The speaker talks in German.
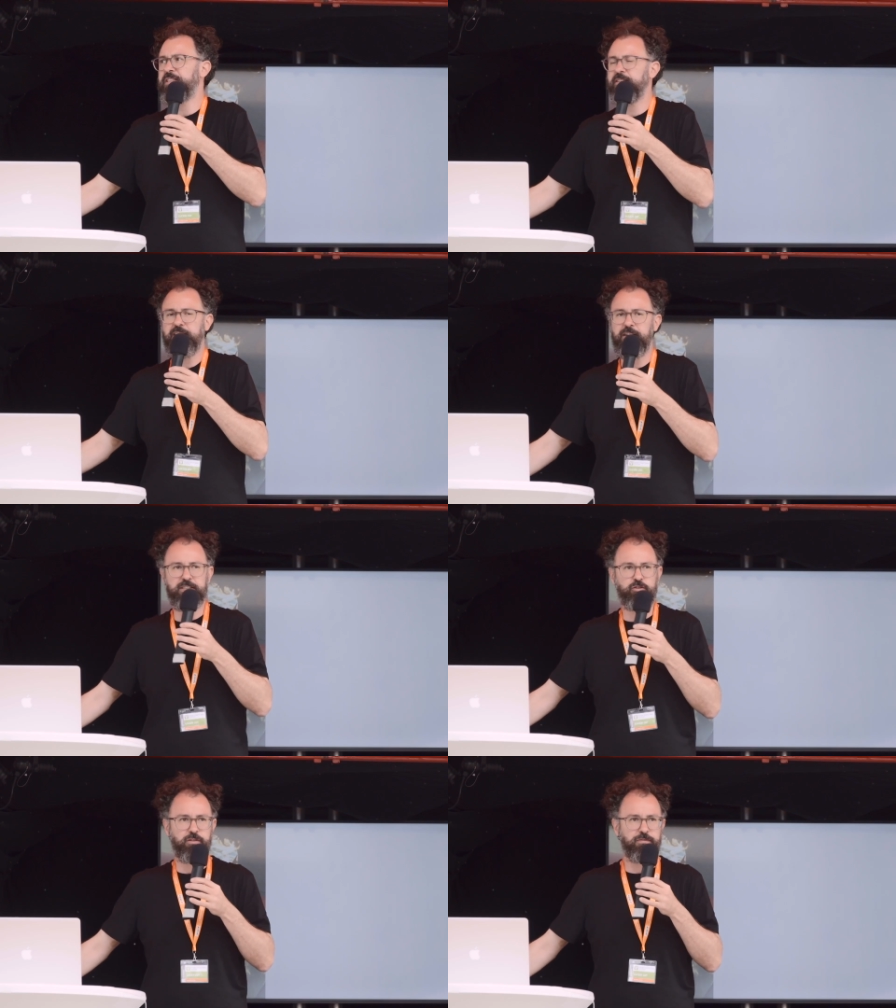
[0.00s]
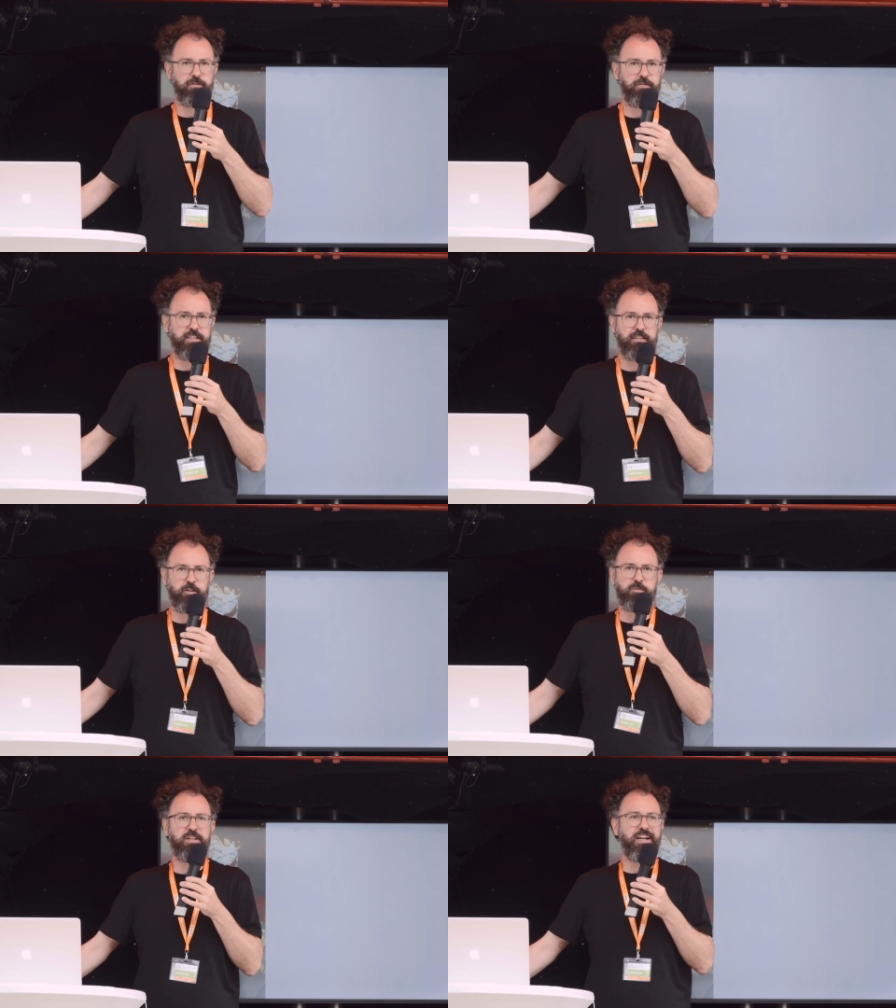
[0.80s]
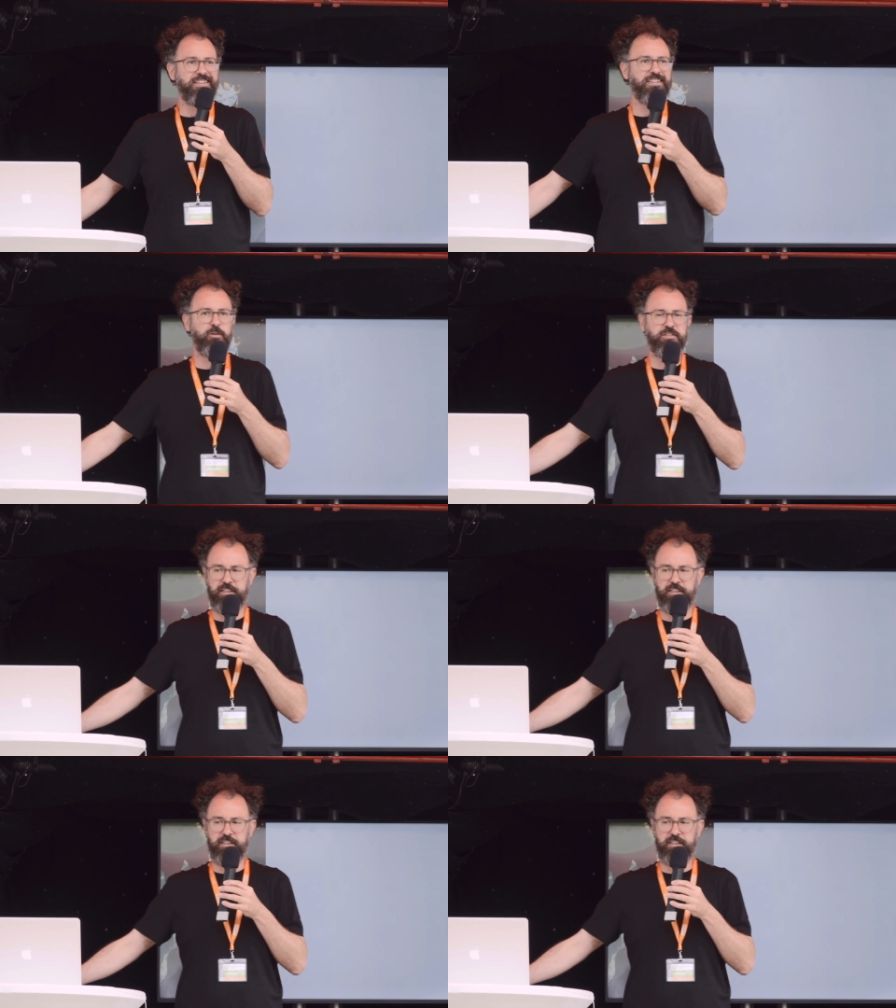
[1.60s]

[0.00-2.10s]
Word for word: bin teilweise schon von Vätern aus dem Krankenhaus